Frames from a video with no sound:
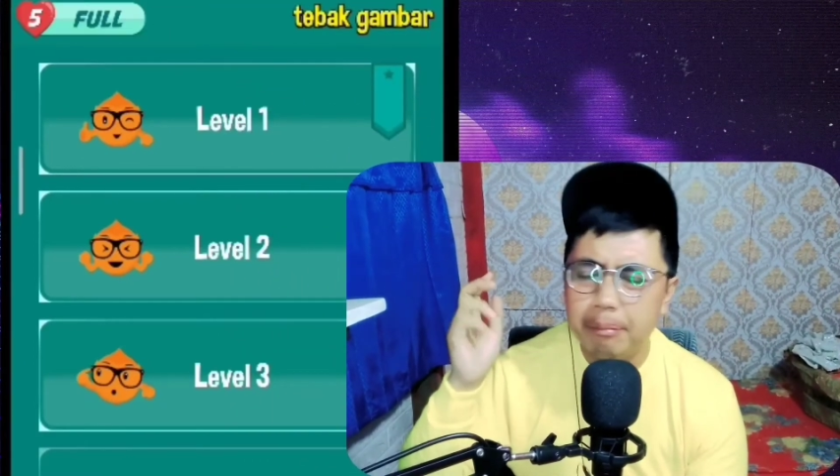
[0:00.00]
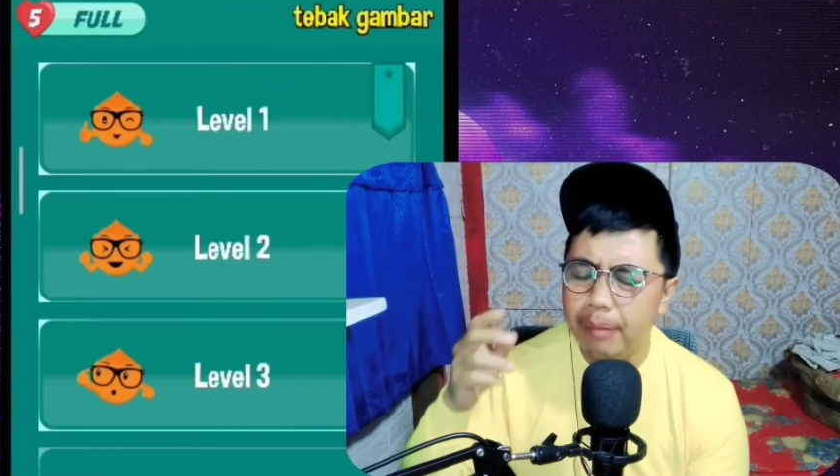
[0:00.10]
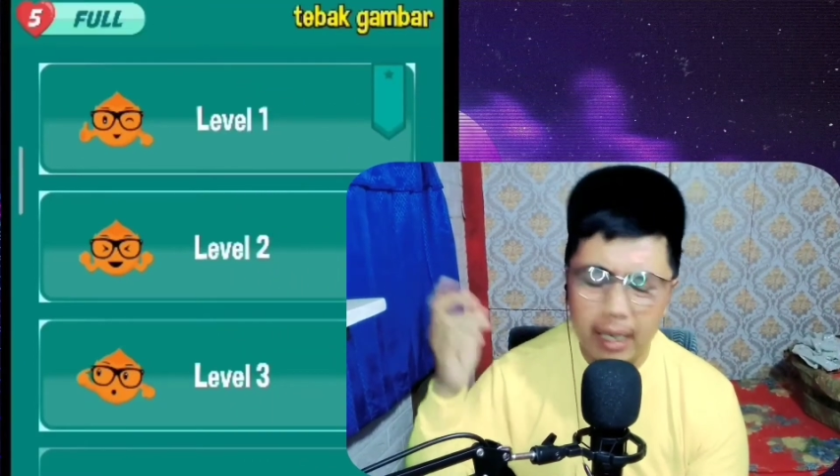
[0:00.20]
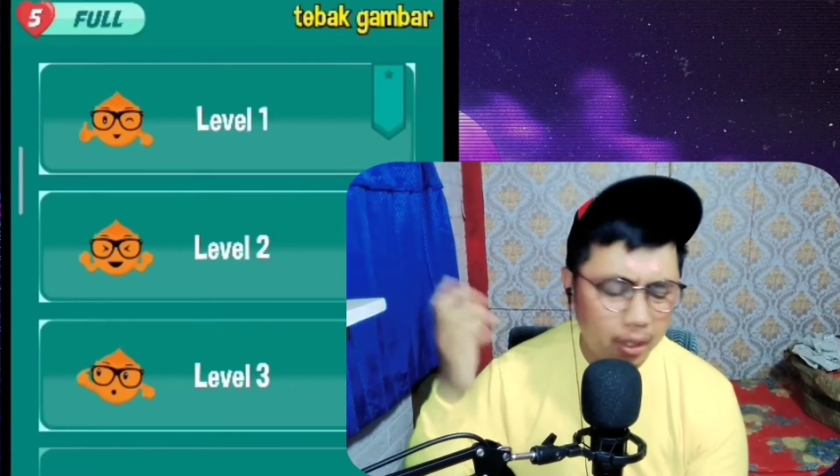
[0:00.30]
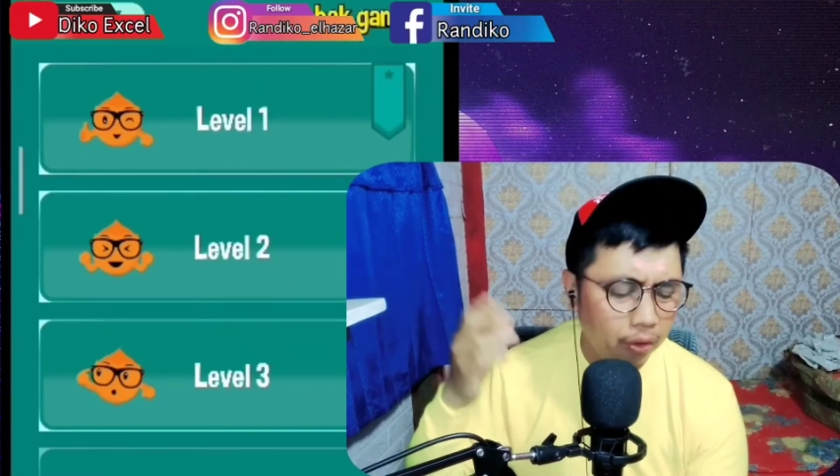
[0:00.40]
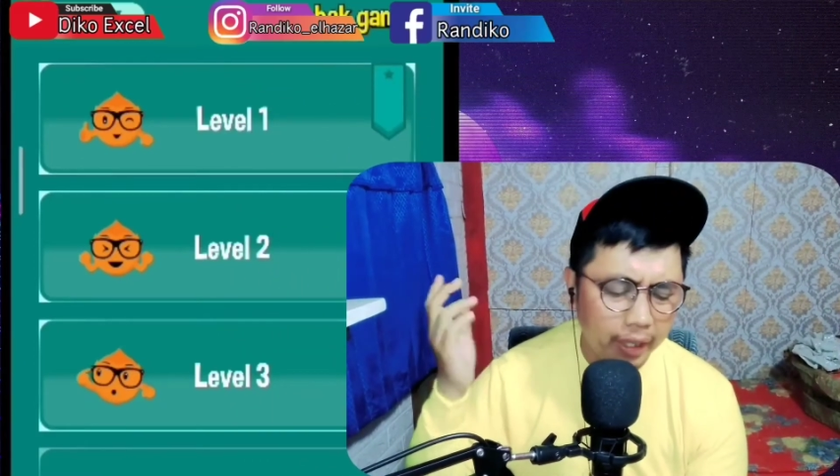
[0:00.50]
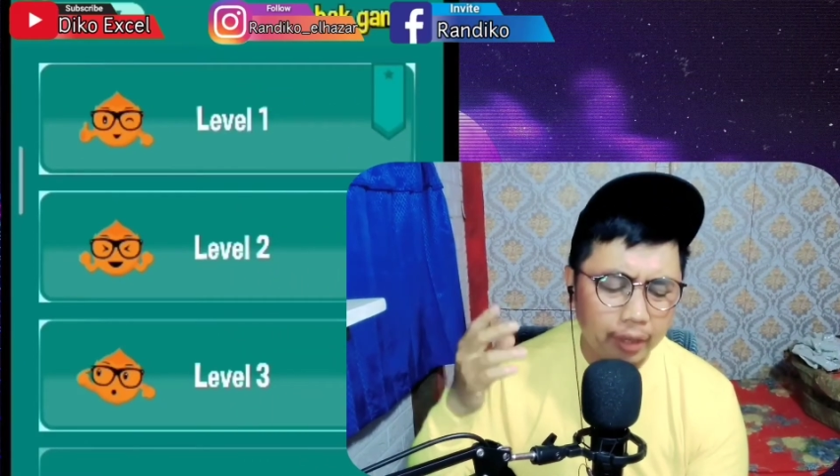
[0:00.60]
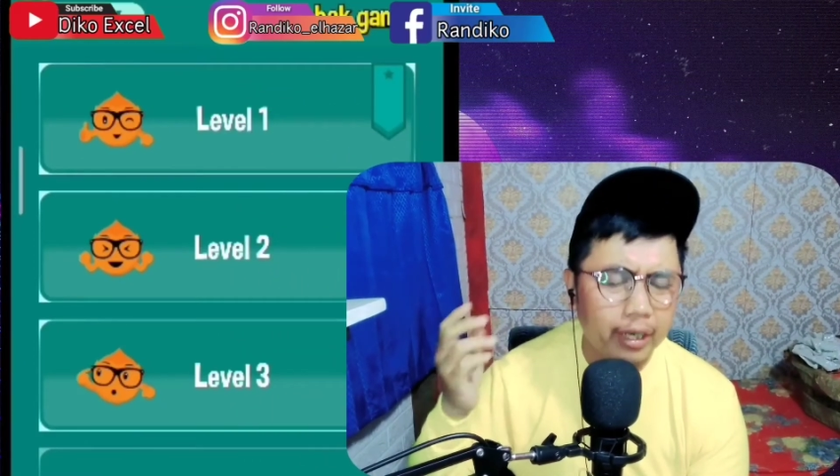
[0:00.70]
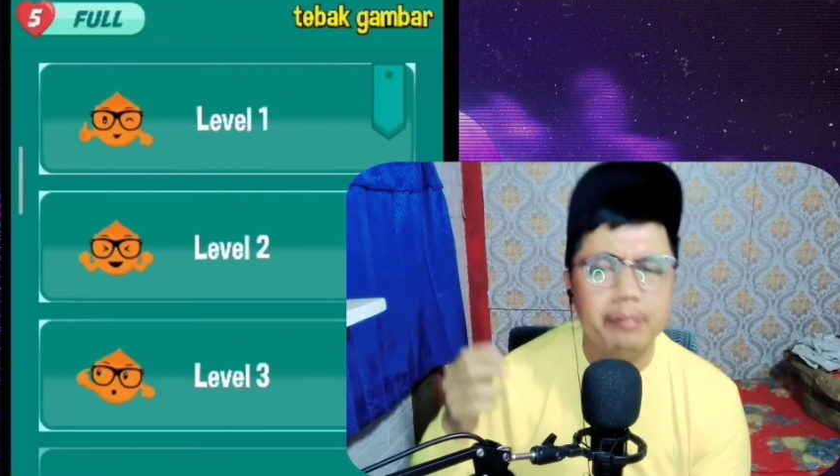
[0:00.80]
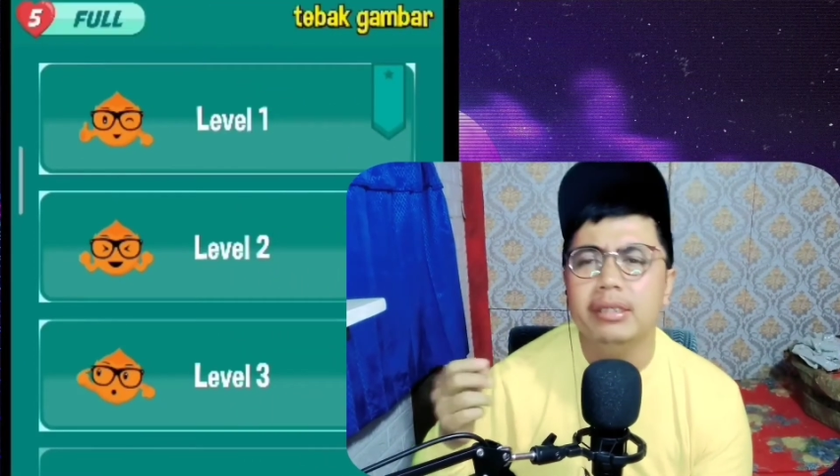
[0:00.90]
gampang
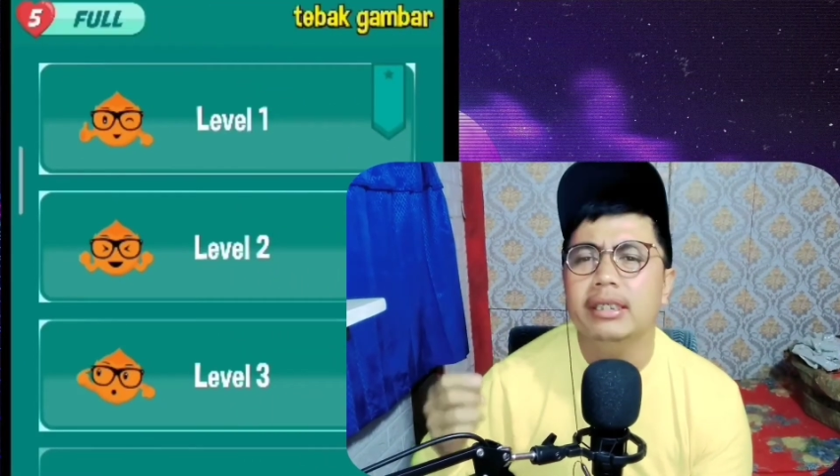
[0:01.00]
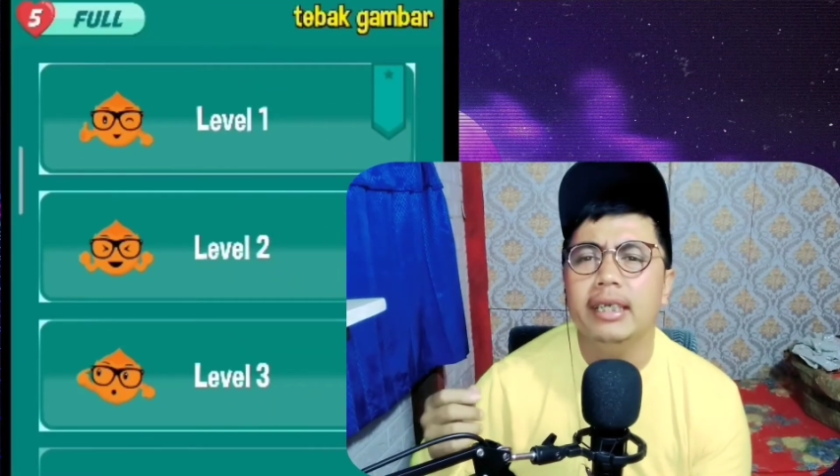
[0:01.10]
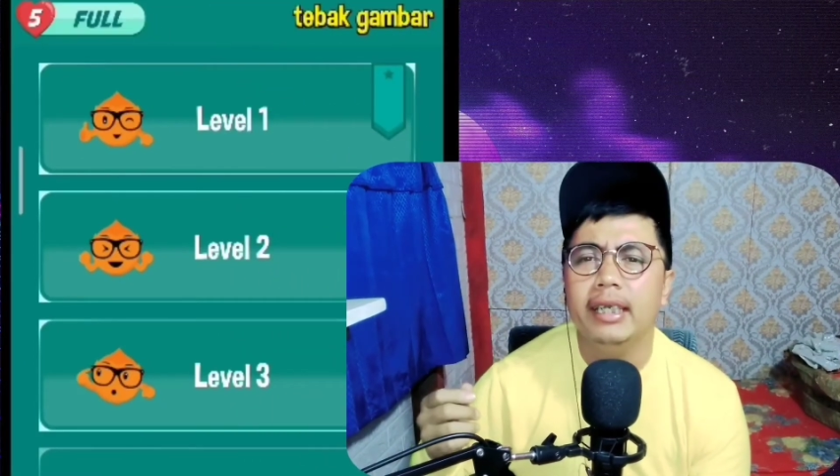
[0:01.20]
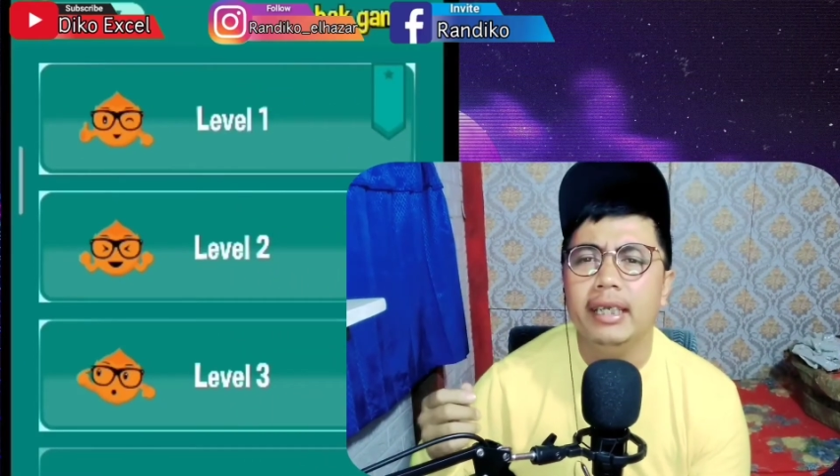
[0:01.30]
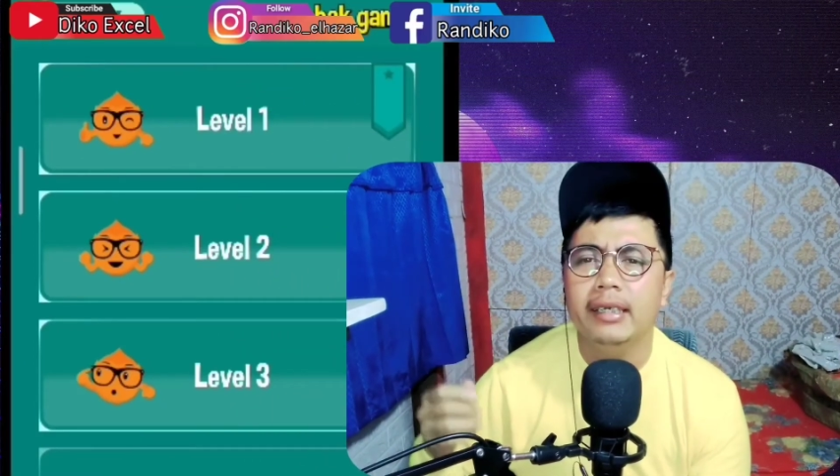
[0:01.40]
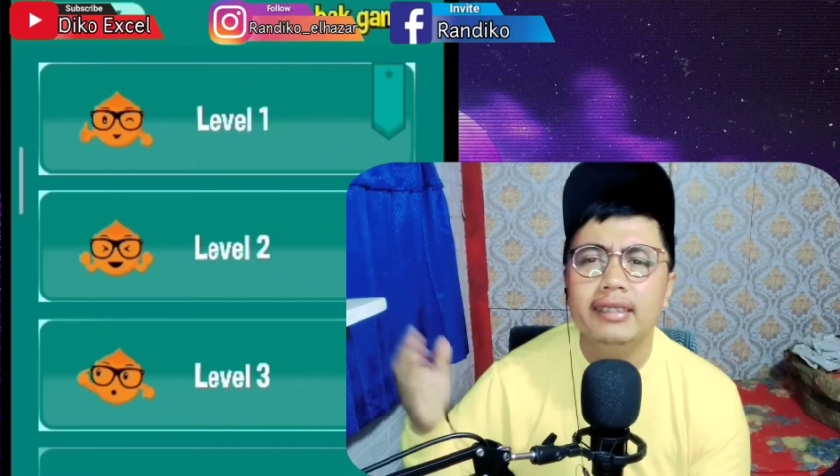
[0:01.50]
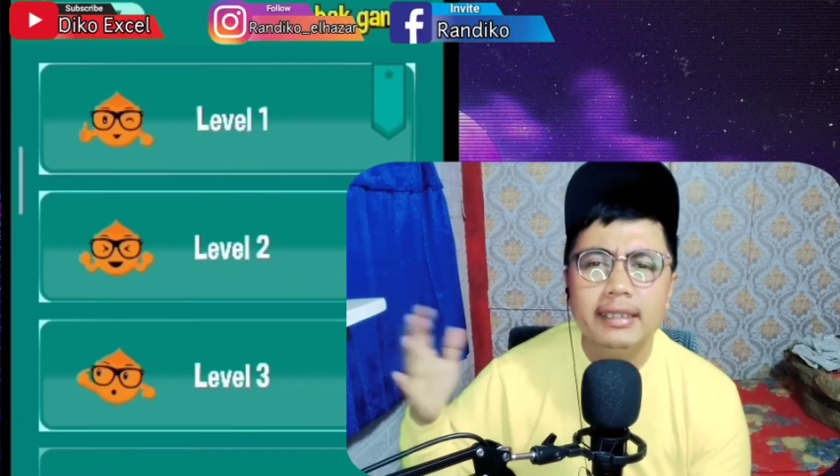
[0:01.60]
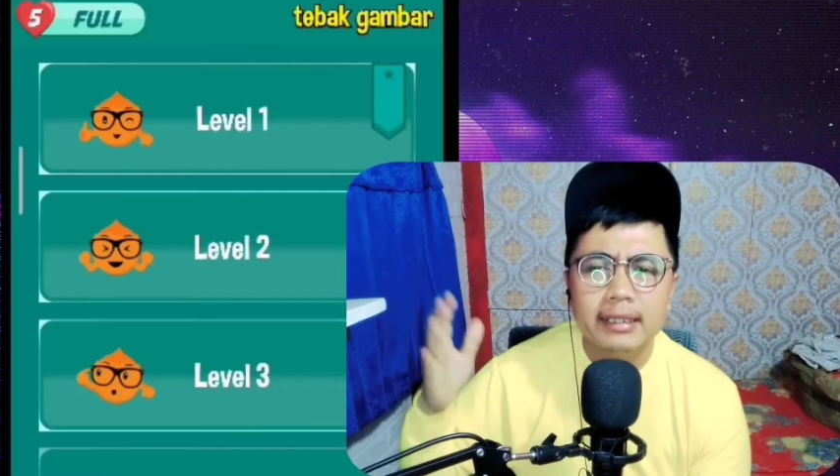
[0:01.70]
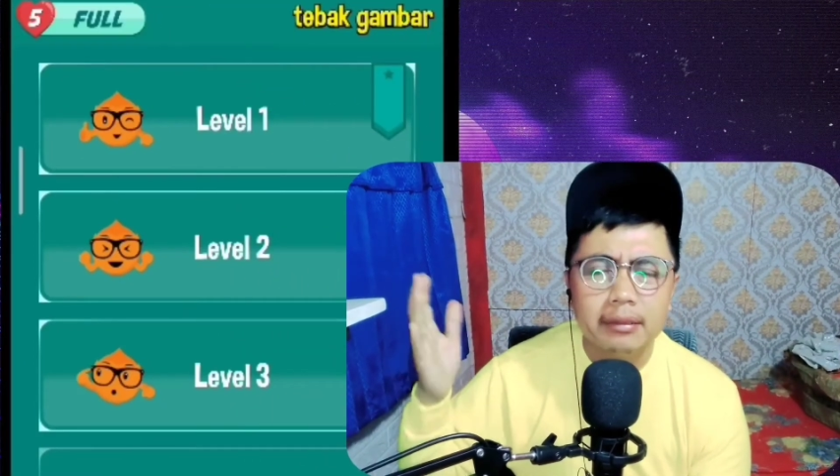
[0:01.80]
oke oke masih